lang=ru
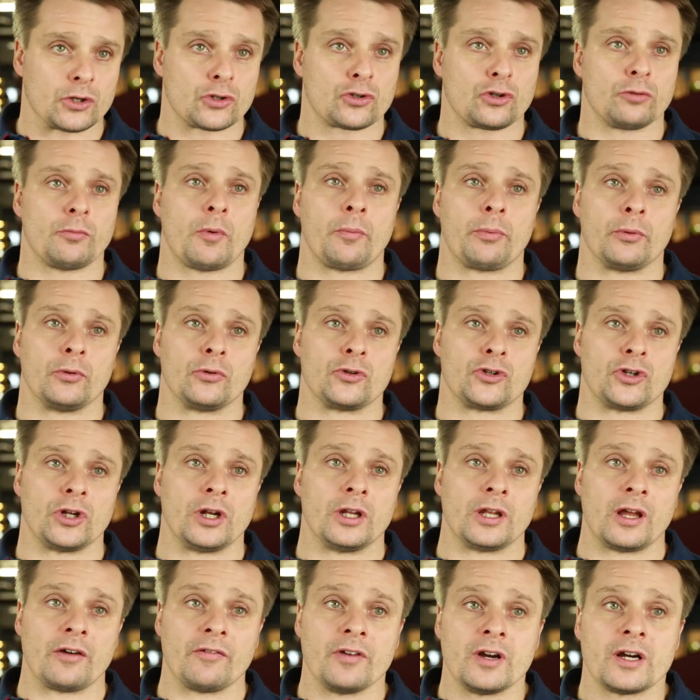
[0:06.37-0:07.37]
и что мы
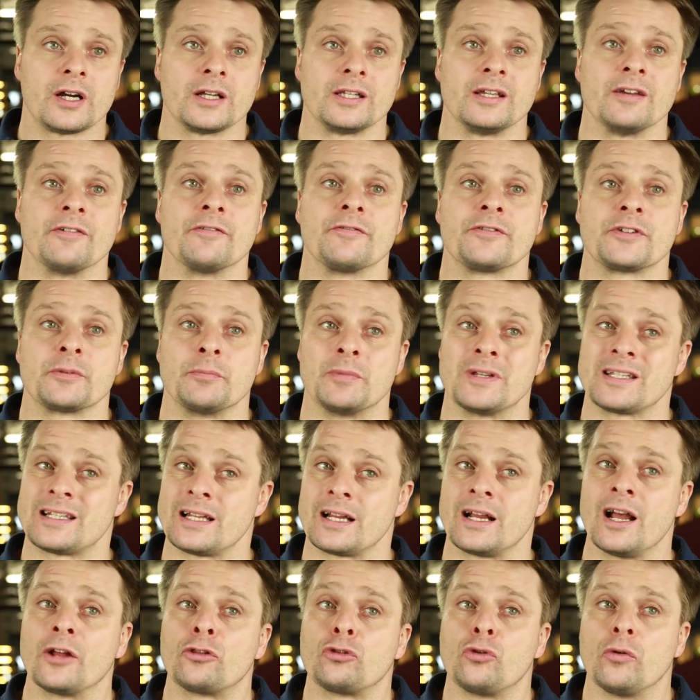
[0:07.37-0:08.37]
получили на выходе в
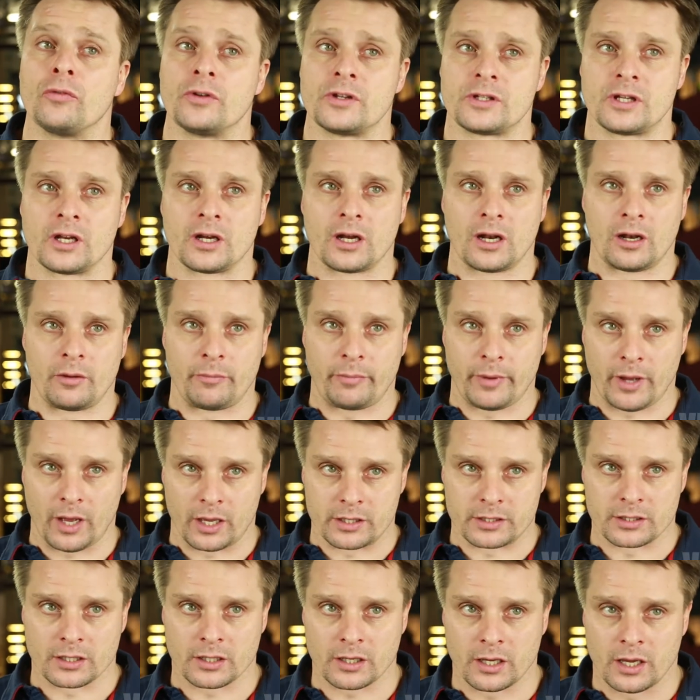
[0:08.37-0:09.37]
смысле готовности к
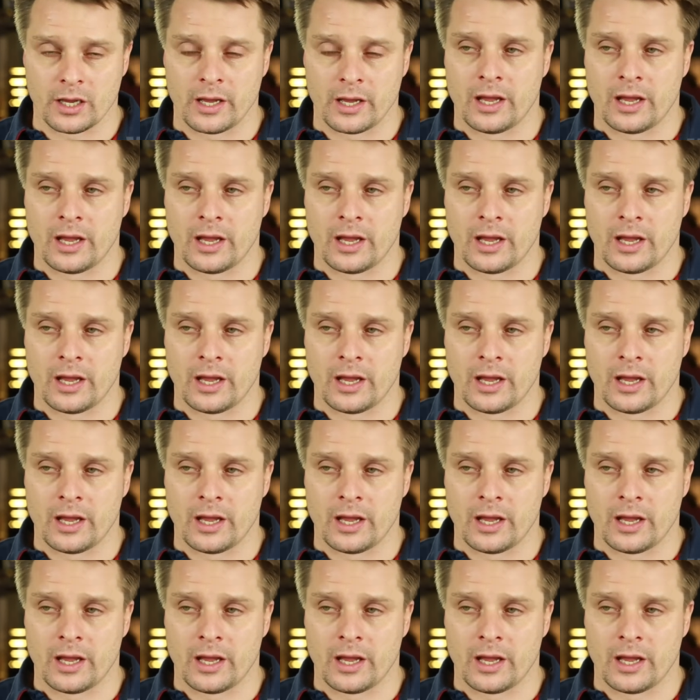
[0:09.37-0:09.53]
Олимпиаде.